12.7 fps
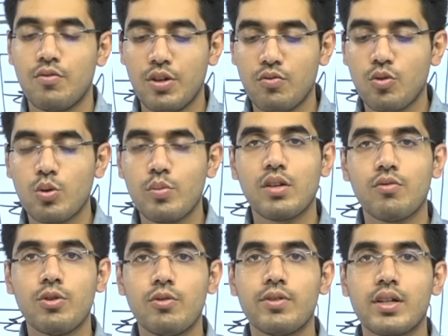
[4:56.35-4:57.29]
फिर वो मैंने
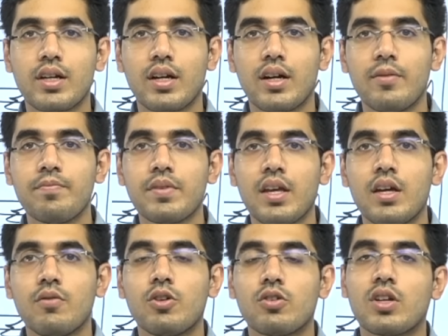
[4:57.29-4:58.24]
फुलफिल करा
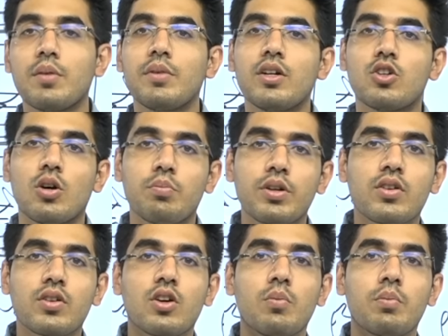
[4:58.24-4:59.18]
फिर उसके बाद मैंने टॉपर्स
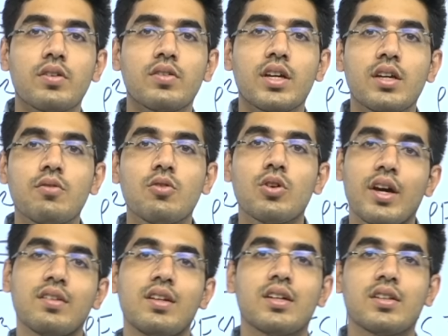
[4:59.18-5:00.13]
की कॉपीज़ देखी वो
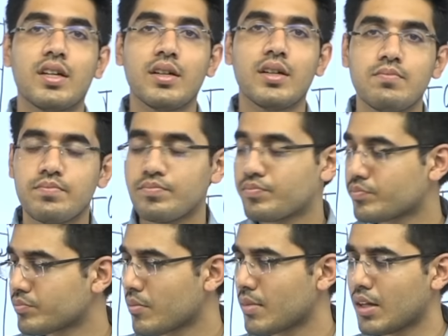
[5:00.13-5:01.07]
कैसे लिखते हैं
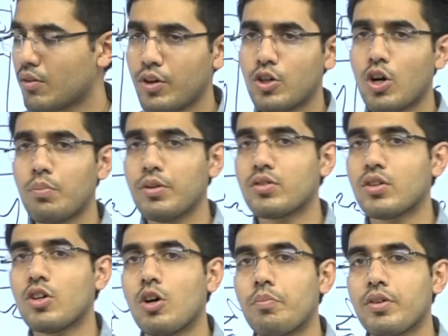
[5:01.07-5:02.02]
फिर टॉपर्स
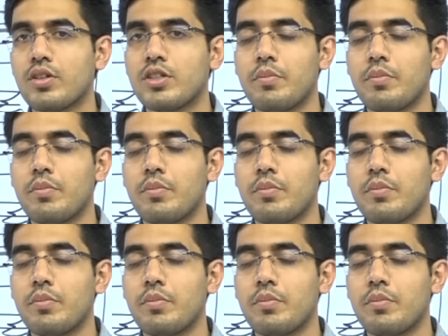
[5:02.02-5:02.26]
की कॉपी से